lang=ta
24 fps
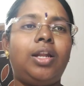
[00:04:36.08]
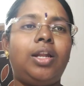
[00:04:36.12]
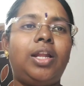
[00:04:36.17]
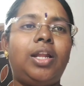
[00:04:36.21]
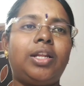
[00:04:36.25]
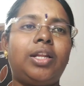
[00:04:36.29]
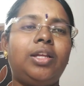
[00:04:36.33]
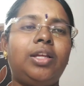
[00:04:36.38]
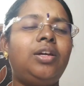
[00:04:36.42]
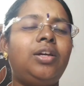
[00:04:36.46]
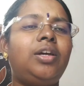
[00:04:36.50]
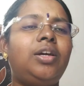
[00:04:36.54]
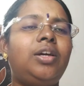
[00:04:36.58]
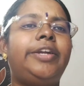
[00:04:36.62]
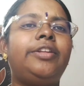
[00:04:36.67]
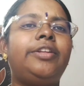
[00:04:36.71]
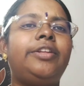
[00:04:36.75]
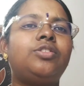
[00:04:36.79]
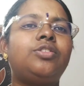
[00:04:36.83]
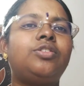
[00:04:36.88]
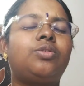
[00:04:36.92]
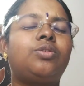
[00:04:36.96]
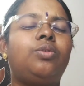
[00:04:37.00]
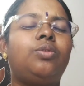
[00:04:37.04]
நிறைய
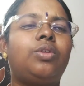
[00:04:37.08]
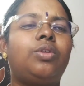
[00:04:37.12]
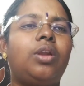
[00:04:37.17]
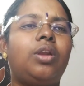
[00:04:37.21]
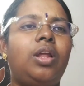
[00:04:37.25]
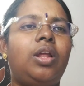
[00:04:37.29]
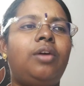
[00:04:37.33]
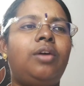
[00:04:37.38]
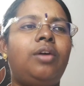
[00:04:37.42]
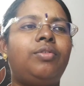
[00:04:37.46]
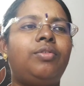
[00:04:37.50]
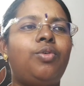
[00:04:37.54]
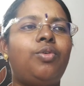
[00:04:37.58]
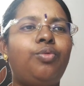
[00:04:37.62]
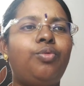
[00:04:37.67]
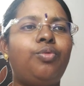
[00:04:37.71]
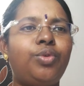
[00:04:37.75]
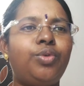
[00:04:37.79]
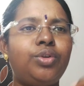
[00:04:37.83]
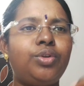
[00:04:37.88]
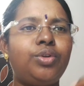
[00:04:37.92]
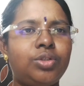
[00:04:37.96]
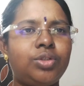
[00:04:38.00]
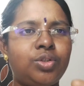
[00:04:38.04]
ஹெட்டிங்ஸ் கொடுக்கலாம் அவங்க
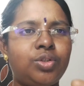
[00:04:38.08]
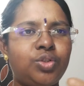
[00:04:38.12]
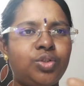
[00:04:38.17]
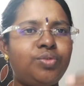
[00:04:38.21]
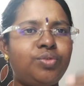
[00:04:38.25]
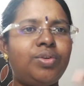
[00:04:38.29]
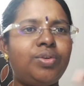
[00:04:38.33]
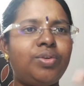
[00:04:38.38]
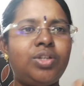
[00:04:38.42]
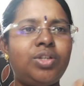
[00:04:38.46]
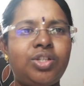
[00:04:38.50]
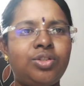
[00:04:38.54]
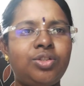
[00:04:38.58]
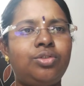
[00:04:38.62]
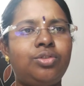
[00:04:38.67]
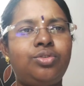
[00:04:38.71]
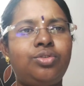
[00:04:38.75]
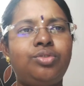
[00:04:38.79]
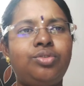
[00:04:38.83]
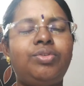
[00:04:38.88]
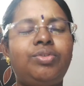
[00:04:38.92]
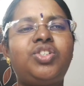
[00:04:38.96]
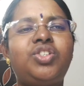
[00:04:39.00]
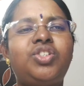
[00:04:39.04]
ஒவ்வொரு சுச்சுவேஷன்
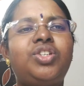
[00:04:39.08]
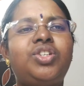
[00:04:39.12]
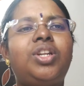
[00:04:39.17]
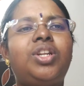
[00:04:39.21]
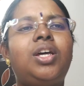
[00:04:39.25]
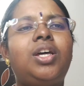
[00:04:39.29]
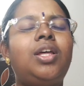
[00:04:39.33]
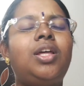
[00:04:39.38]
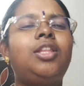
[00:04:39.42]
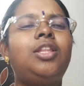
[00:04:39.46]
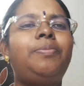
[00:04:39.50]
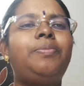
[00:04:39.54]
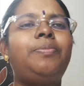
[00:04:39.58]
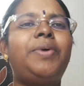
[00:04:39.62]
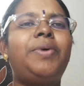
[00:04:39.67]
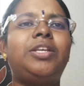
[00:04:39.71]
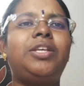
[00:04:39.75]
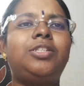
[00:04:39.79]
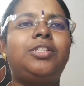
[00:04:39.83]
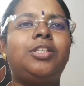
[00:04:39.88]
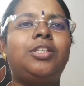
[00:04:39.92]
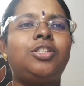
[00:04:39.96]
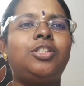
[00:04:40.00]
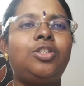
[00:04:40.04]
சுச்சுவேஷனாக தான் அந்த
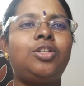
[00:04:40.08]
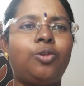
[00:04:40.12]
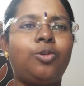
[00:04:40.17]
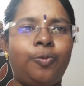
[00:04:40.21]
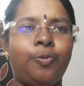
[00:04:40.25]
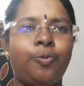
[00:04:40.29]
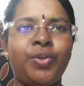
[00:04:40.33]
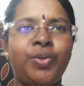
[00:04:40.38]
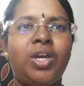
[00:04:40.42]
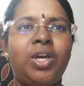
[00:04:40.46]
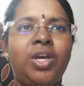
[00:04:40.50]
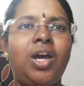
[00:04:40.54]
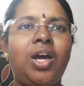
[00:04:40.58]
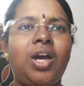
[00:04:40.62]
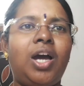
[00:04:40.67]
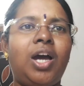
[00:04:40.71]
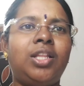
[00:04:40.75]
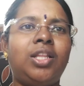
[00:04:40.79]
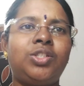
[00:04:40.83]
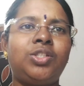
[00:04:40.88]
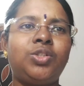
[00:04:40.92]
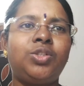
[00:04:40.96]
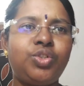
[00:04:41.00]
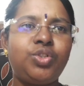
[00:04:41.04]
பேசேஜே இருக்கும்
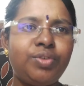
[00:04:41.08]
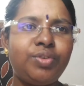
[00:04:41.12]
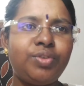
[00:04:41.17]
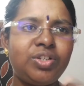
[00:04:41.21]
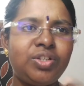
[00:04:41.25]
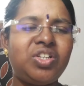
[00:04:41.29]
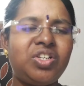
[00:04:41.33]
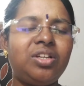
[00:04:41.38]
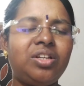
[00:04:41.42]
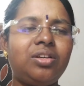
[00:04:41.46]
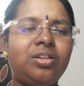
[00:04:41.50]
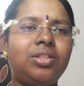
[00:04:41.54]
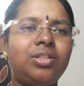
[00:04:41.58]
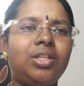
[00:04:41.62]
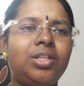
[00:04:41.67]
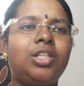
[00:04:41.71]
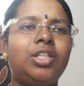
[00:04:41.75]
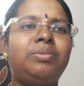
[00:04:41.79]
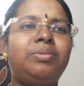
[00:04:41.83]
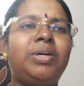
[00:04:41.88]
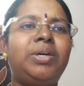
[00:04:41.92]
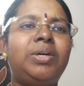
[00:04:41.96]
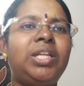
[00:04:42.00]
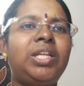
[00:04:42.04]
அந்த சுச்சுவேஷனுக்கு
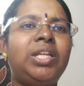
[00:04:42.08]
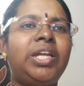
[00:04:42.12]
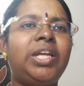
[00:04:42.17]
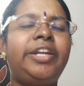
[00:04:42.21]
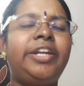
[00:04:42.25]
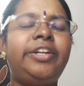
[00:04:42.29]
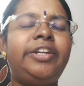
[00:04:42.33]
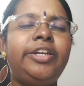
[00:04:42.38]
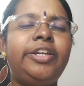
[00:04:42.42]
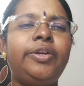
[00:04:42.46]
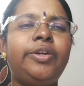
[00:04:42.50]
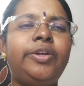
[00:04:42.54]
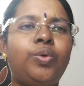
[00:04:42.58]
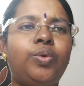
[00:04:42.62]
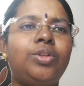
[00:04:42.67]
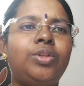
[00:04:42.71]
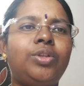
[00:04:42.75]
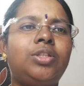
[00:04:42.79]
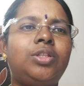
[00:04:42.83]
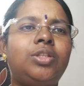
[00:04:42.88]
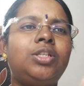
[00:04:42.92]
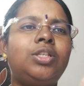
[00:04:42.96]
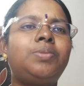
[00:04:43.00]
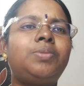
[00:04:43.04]
தகுந்த மாதிரி ஹெட்டிங்
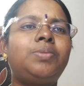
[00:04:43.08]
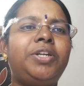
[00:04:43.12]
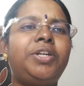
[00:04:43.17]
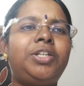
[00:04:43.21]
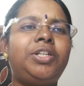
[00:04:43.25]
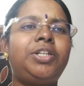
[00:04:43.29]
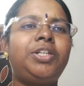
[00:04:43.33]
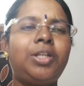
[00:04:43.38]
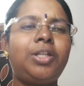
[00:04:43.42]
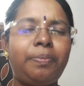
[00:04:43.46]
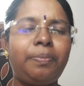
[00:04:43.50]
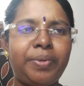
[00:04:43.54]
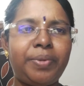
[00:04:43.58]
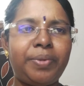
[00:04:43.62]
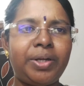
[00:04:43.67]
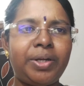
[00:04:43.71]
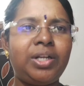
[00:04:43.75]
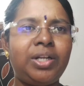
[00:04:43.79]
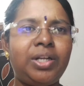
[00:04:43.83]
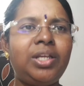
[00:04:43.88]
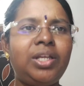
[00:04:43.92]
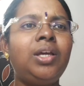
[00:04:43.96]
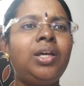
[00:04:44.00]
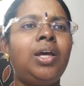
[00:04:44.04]
கொடுத்து ஸ்ப்ளிட் அப்
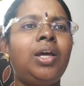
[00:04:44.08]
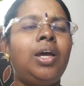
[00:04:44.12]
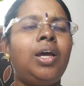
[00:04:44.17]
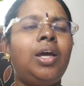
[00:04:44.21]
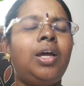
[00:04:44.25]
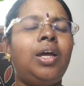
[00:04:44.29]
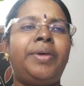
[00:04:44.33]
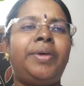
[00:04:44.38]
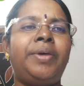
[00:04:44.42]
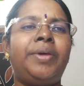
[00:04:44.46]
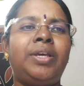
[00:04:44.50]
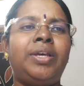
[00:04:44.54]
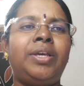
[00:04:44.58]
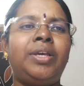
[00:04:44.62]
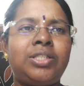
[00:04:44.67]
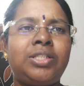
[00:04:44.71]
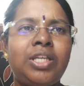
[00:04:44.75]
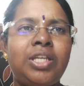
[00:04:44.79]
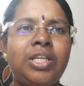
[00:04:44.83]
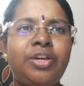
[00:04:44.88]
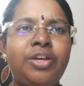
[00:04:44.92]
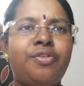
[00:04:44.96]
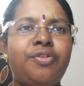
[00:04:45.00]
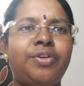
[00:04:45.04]
பண்ணி நம்ம
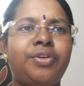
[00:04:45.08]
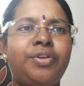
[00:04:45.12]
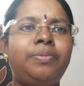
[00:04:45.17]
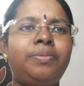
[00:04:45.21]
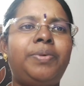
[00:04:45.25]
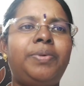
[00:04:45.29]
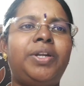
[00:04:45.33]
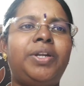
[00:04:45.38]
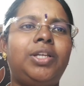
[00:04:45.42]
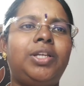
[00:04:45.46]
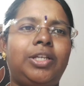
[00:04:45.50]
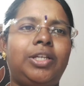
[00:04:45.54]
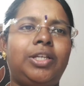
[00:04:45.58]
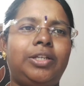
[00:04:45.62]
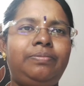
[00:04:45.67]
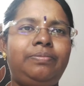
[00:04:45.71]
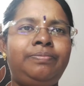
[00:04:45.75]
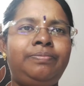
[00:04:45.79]
எஸ்ஏவை வந்து படிங்க